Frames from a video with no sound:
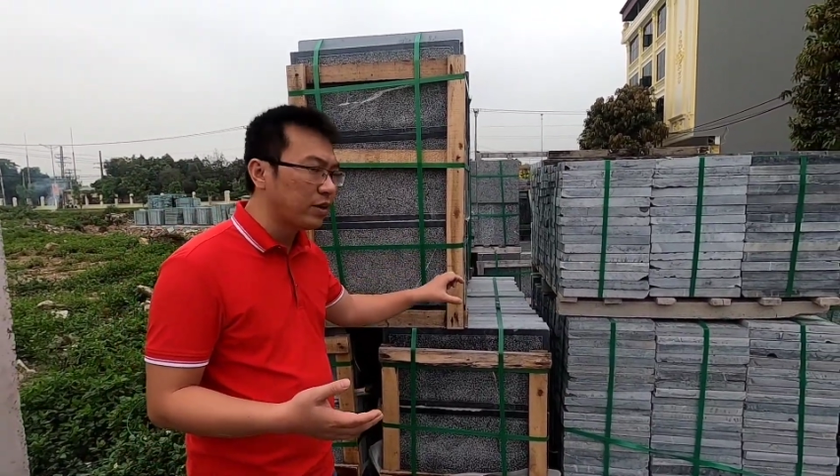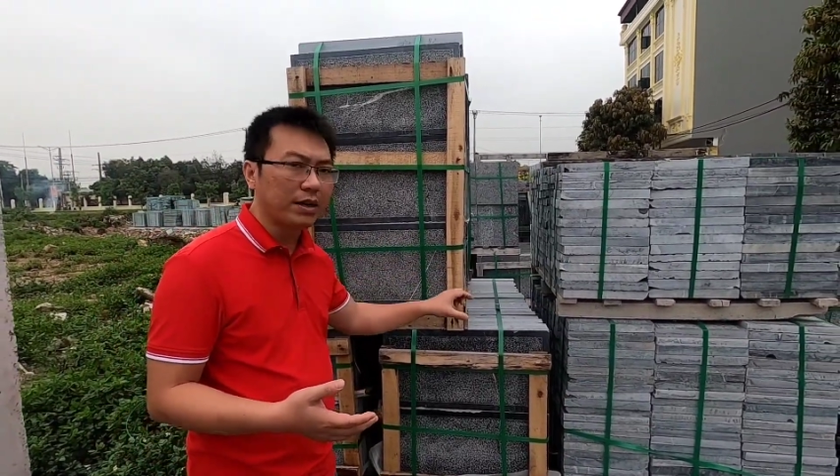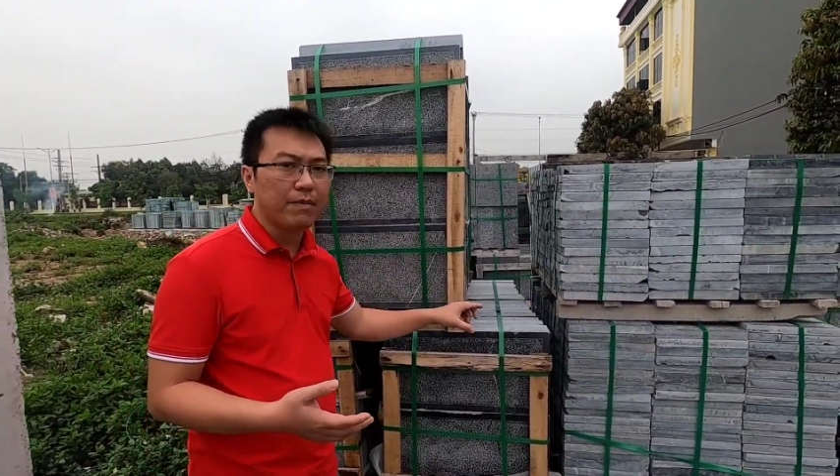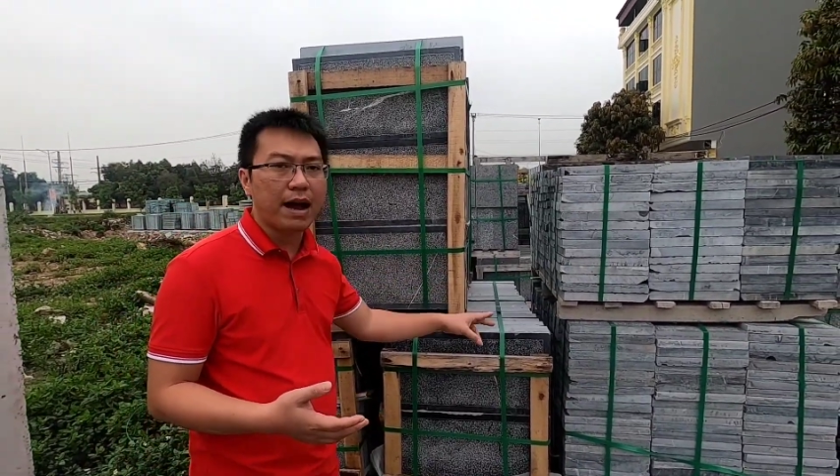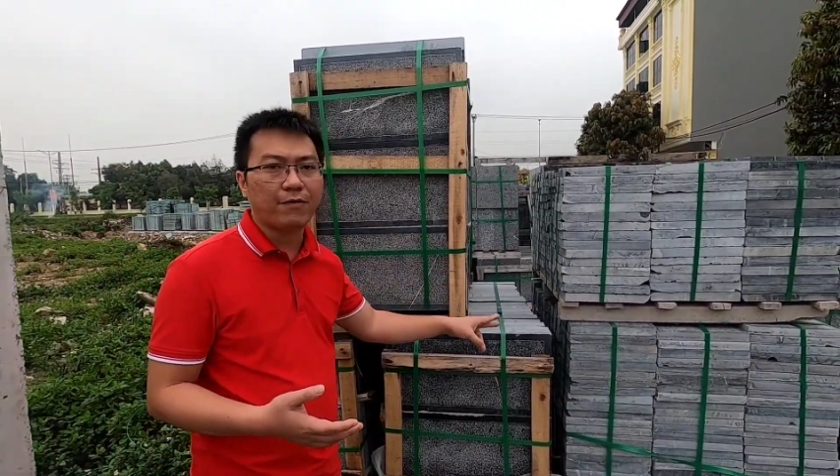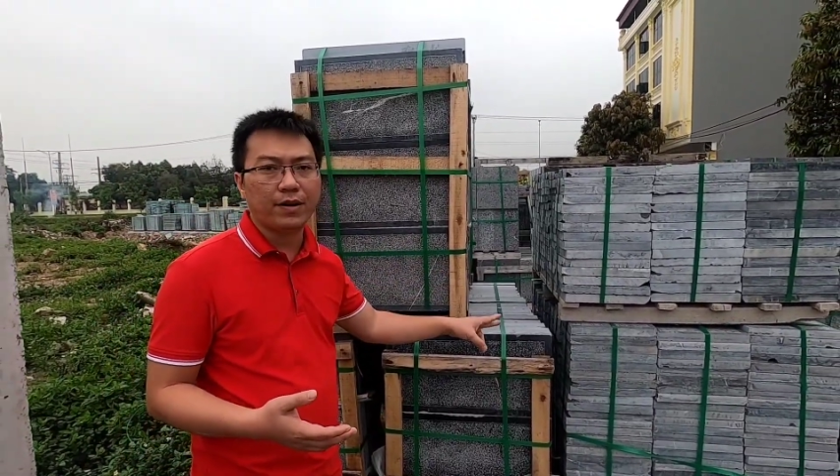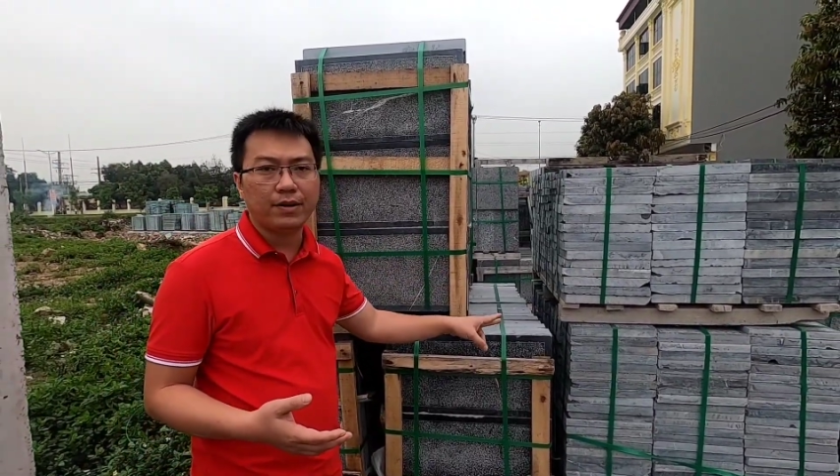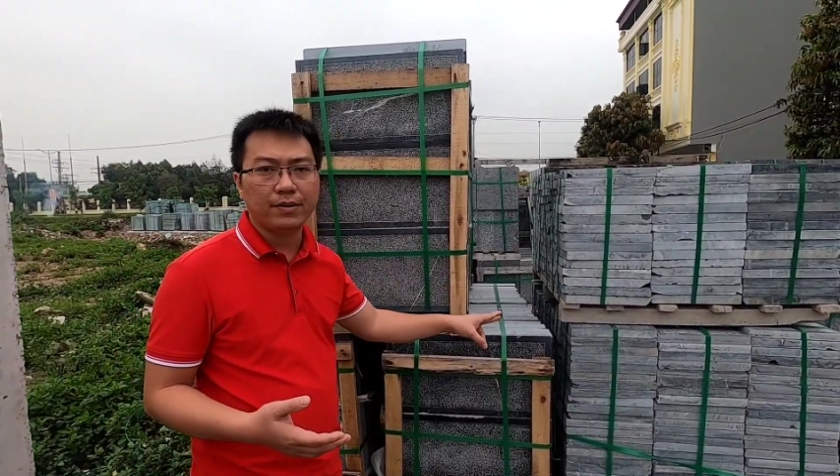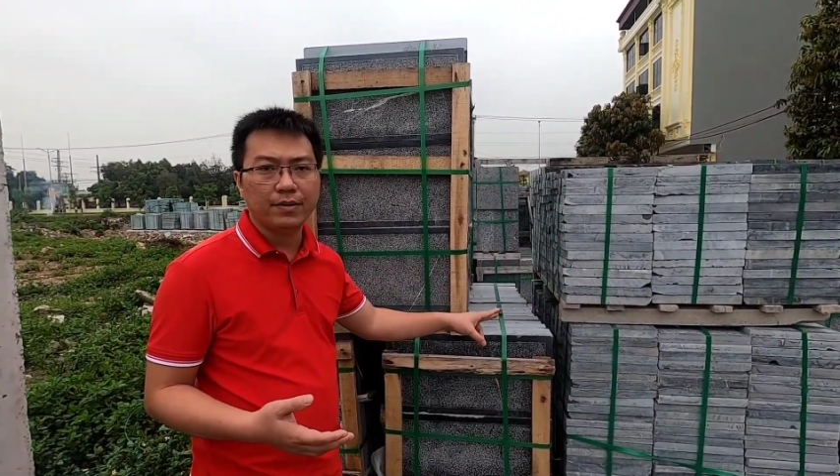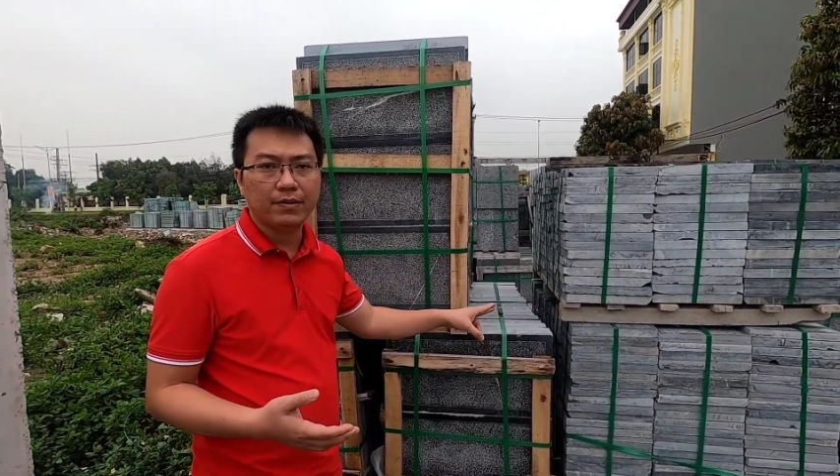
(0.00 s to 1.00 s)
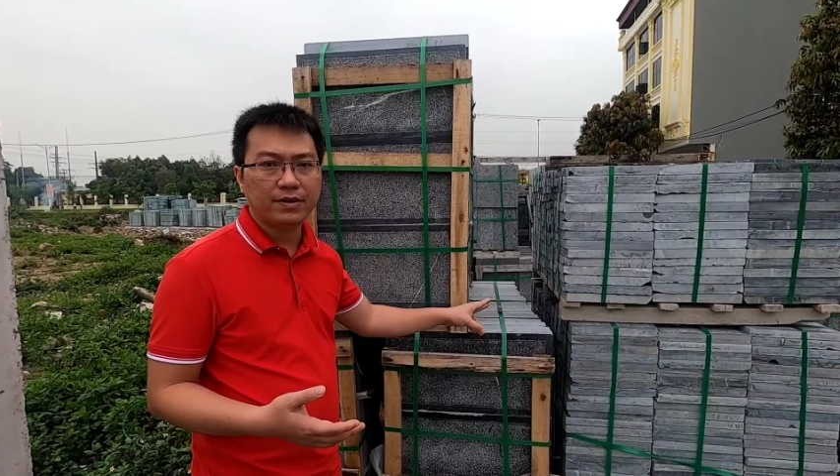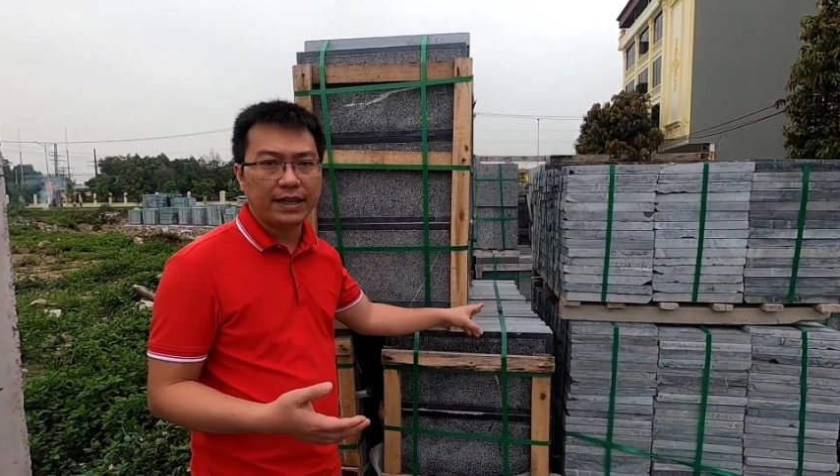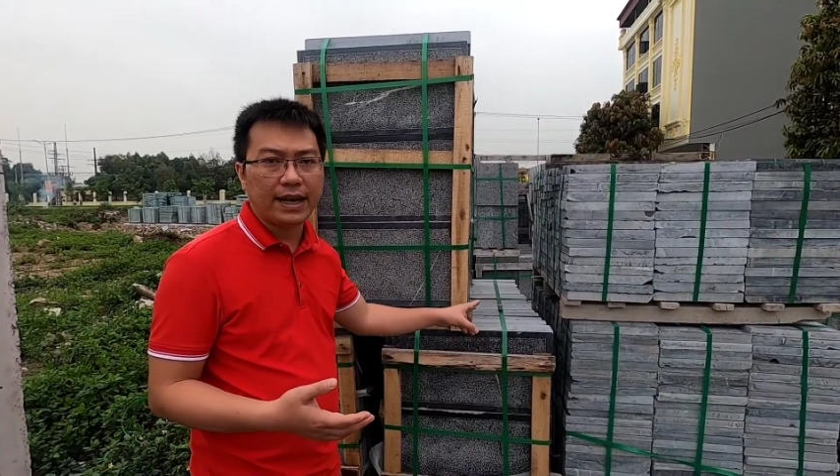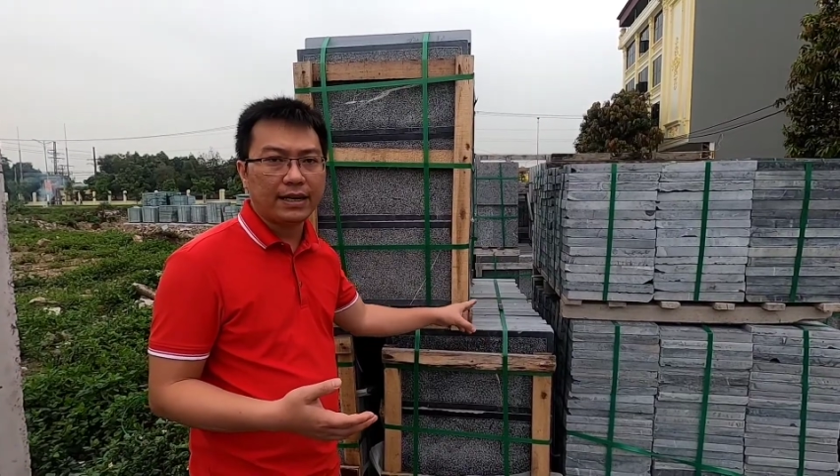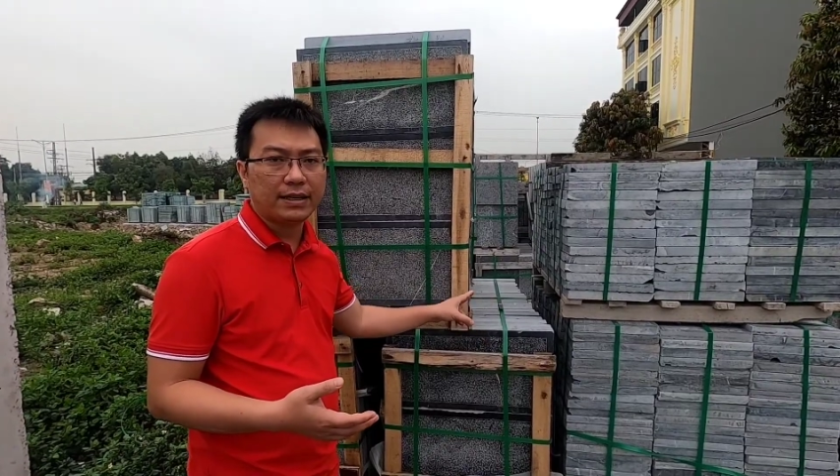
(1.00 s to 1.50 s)
chiều dày 3 phân
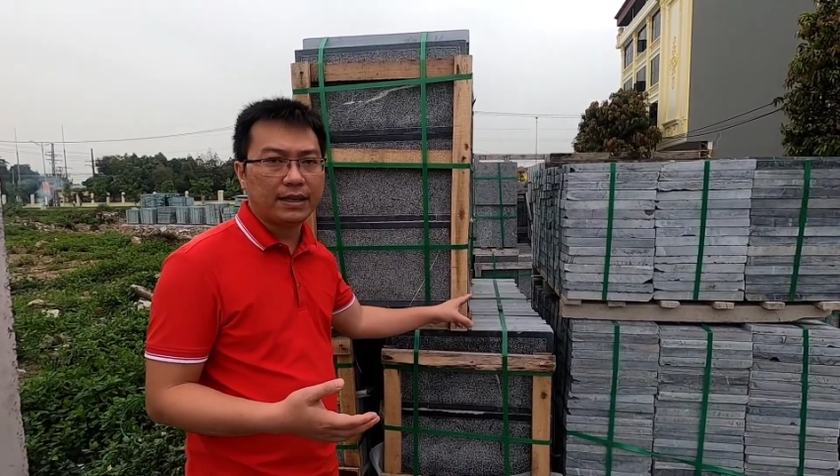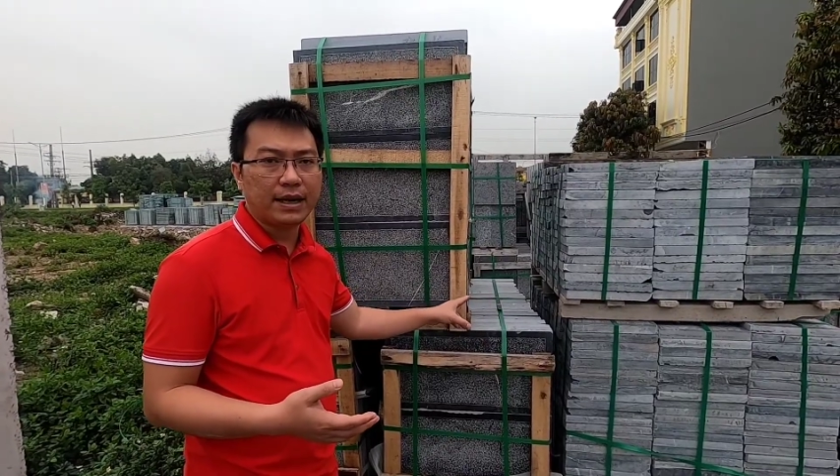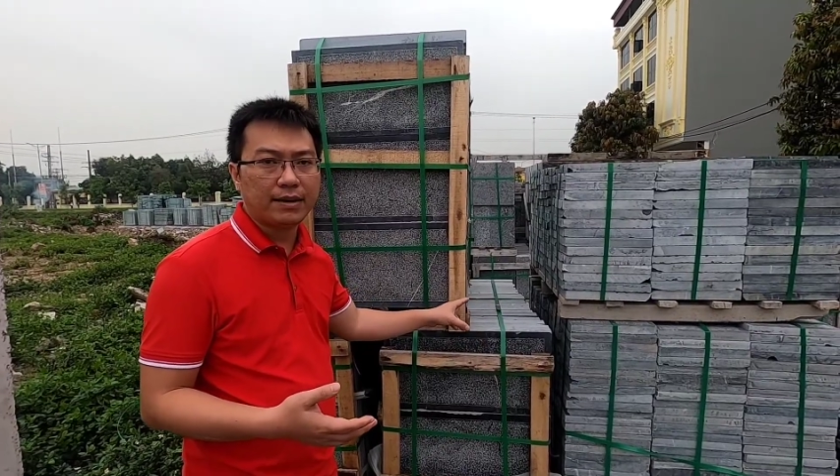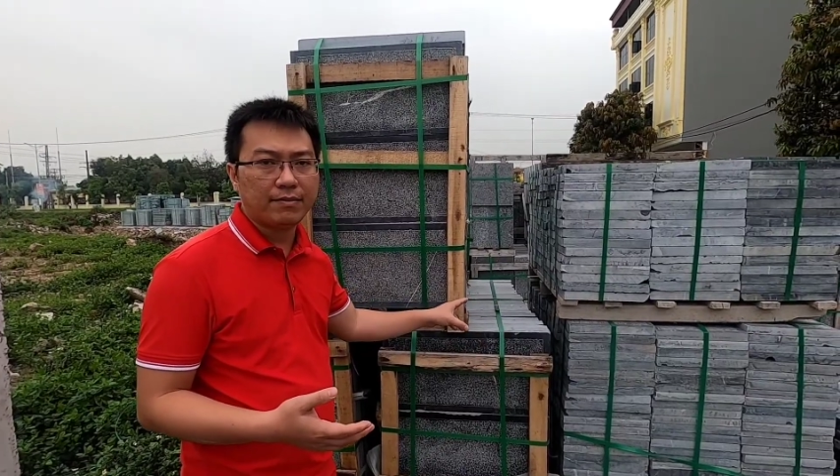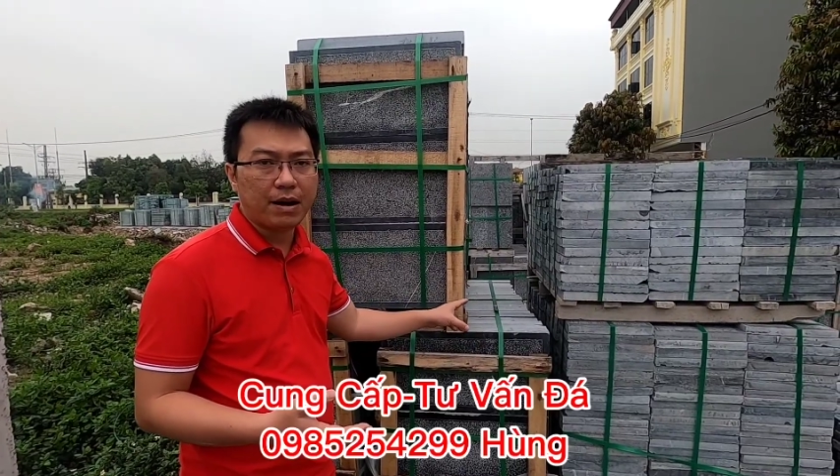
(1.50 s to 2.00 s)
xanh đen xanh đen